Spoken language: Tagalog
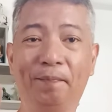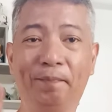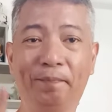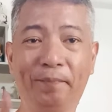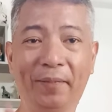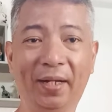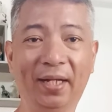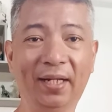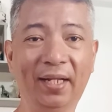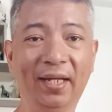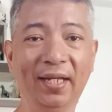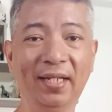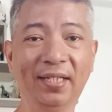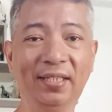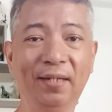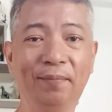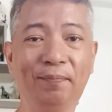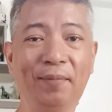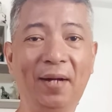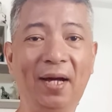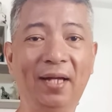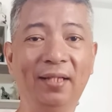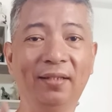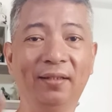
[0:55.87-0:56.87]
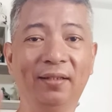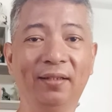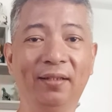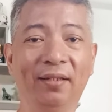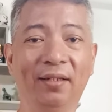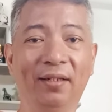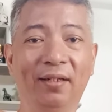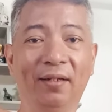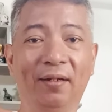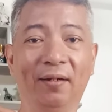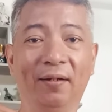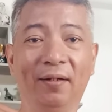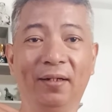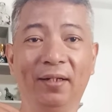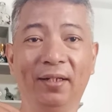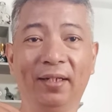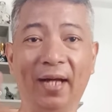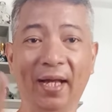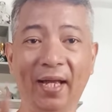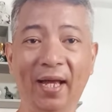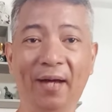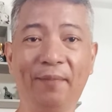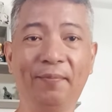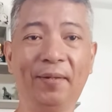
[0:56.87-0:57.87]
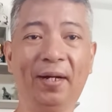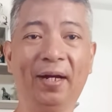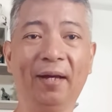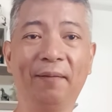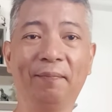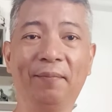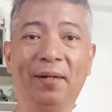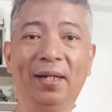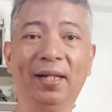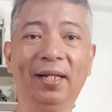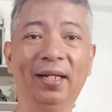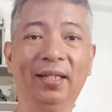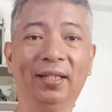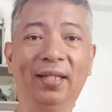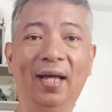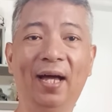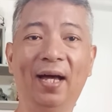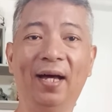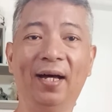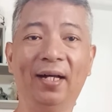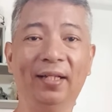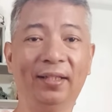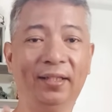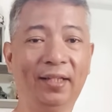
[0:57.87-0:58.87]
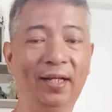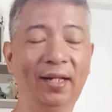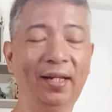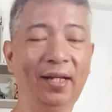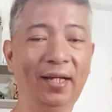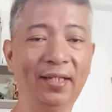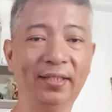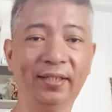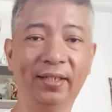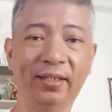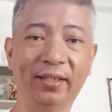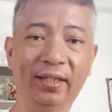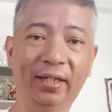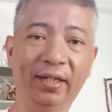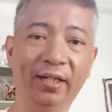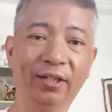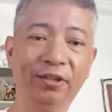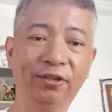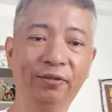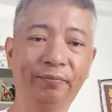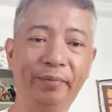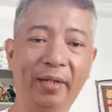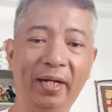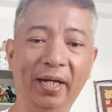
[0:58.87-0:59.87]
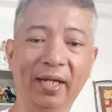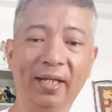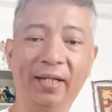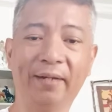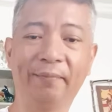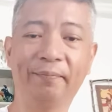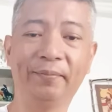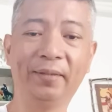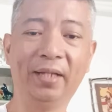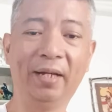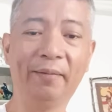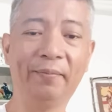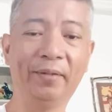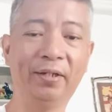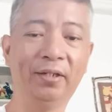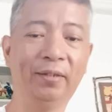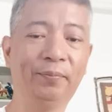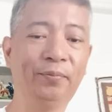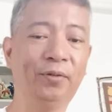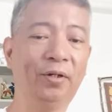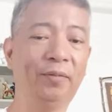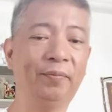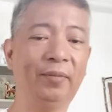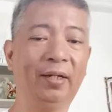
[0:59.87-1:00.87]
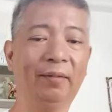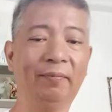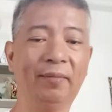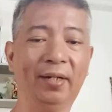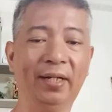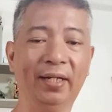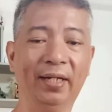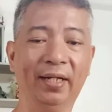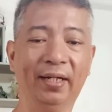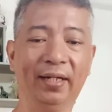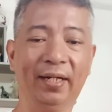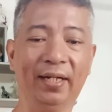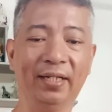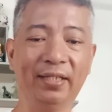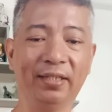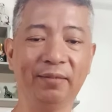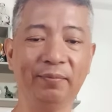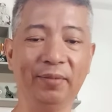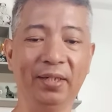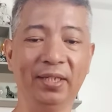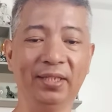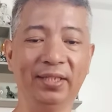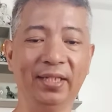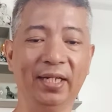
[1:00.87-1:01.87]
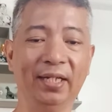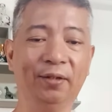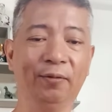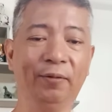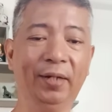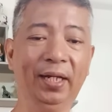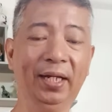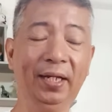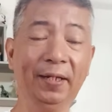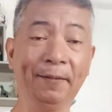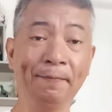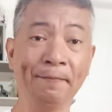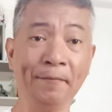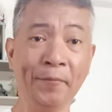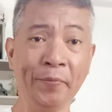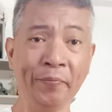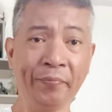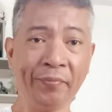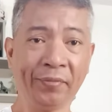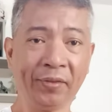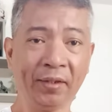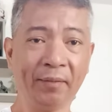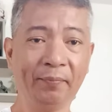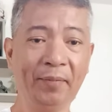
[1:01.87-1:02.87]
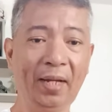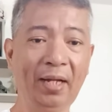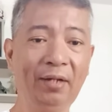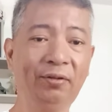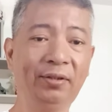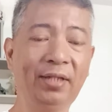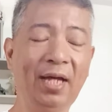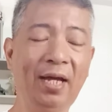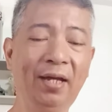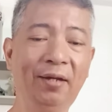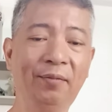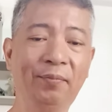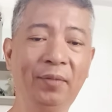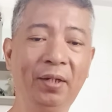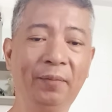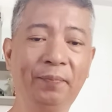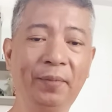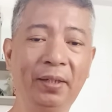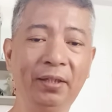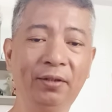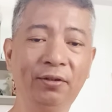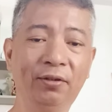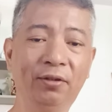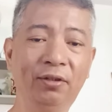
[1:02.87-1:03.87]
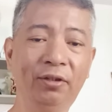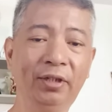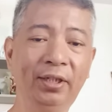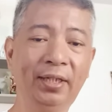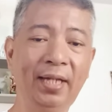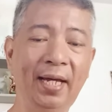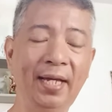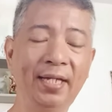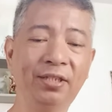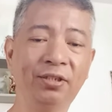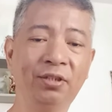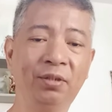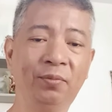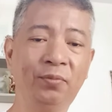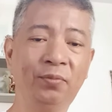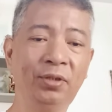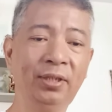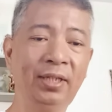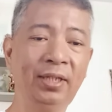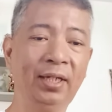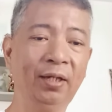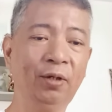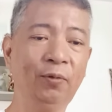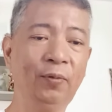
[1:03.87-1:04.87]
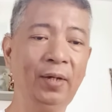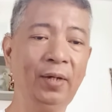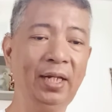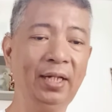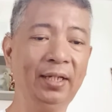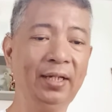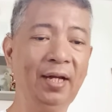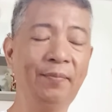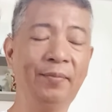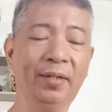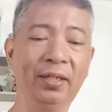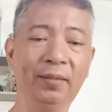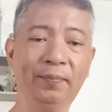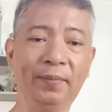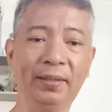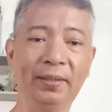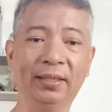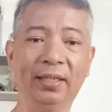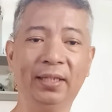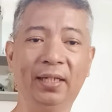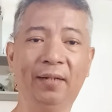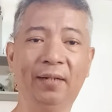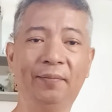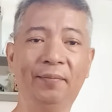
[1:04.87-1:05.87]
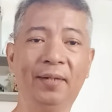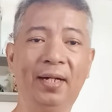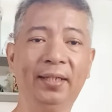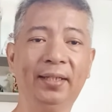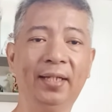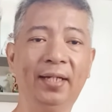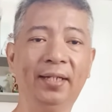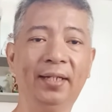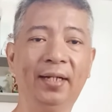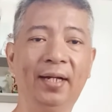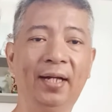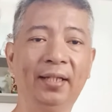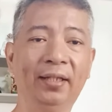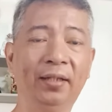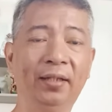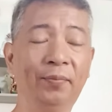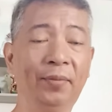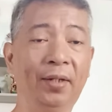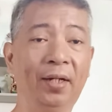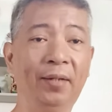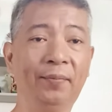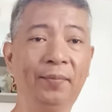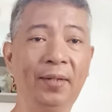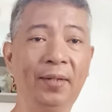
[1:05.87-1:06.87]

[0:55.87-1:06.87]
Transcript: palaisipan kaya makibalita at talasan ng inyong pakiramdam. Ano po mga bayang classmates. Anyway, Bago tayo magpatuloy, nais ko munang i-welcome at pasalamatan ang ating mga